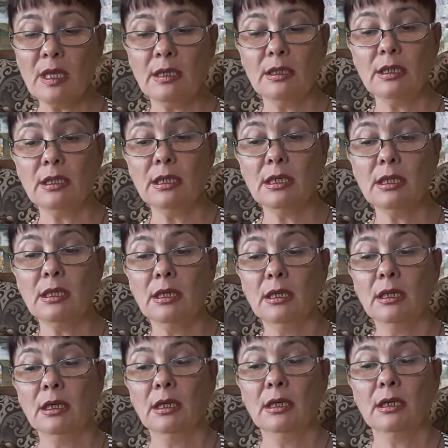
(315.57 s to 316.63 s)
И
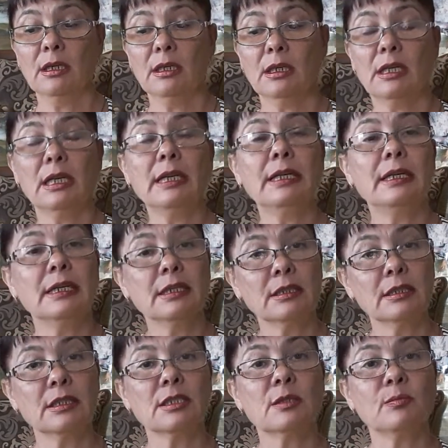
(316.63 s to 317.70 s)
а,
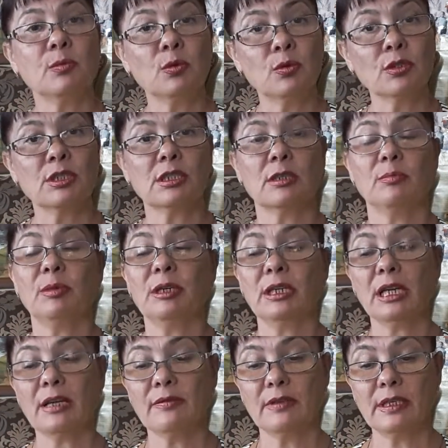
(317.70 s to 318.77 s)
клиенты, спонсоры,
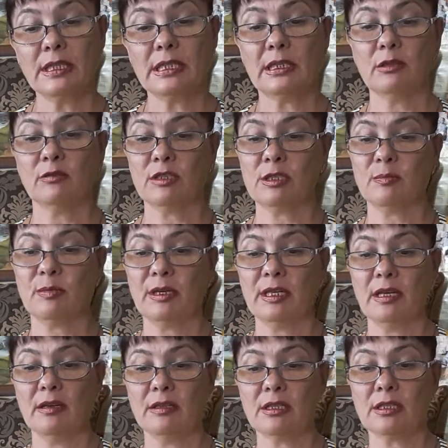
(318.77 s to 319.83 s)
покровители у вас
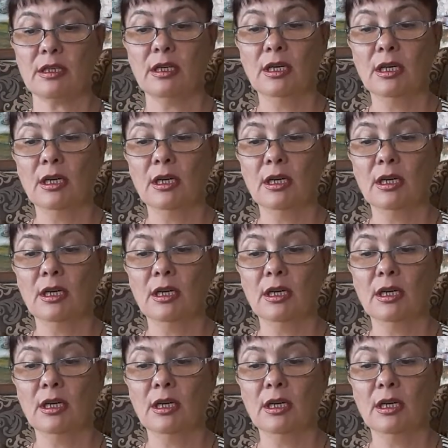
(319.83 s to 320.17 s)
появятся